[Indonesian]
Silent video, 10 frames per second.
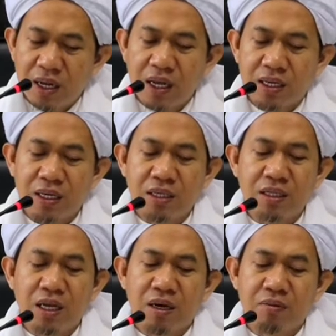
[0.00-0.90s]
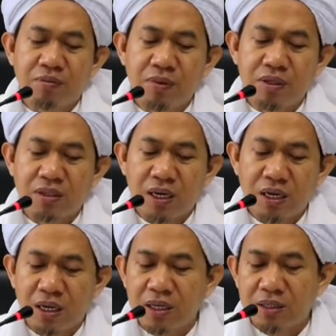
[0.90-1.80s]
Lakin tapi
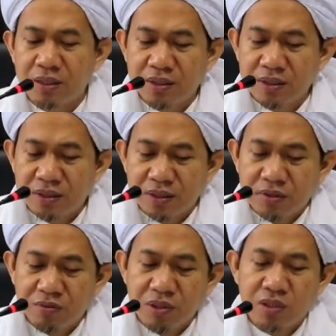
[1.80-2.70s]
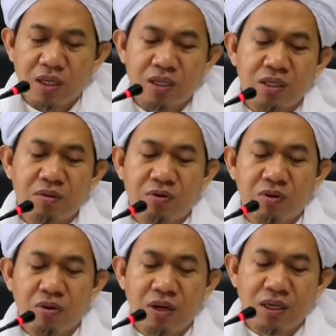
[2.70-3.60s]
syarat bisyarti
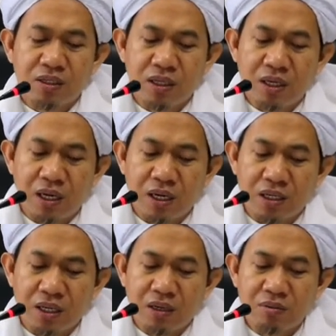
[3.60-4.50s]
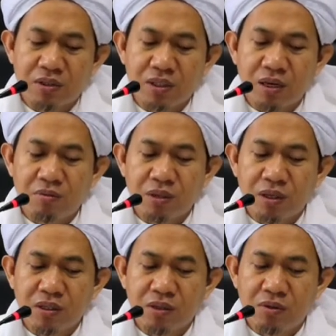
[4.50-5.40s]
muraatil ada bisa
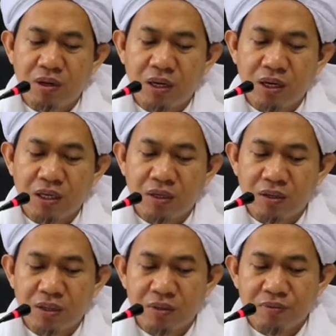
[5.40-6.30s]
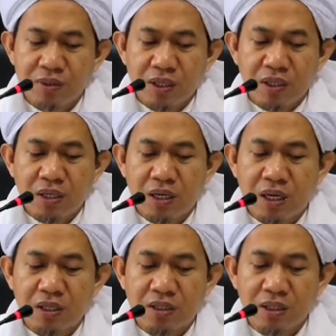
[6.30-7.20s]
bikati walaikati
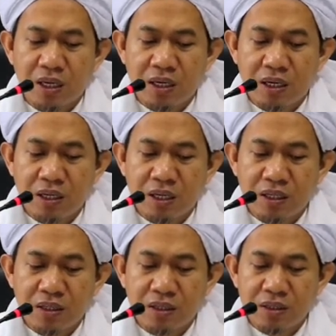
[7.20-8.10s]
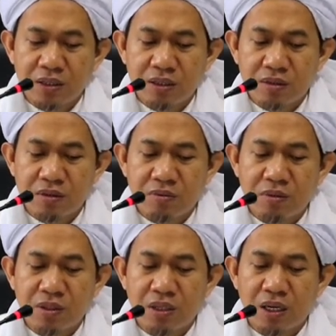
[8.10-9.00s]
dengan syarat
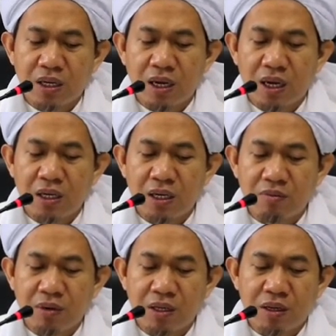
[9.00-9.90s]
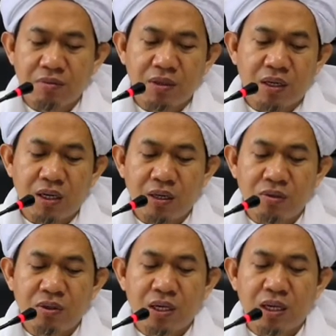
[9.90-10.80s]
menjaga adab-adab yang
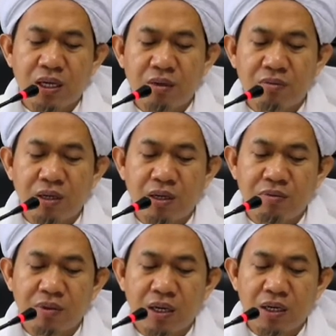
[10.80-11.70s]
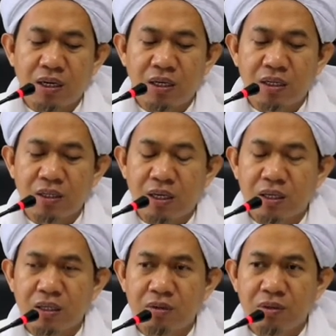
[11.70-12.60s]
lalu dan adab-adab yang akan
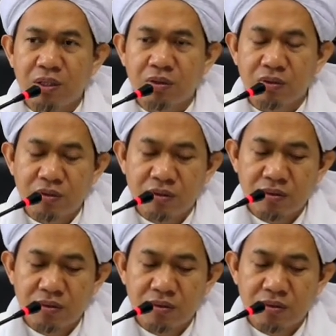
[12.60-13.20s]
datang yang berikut.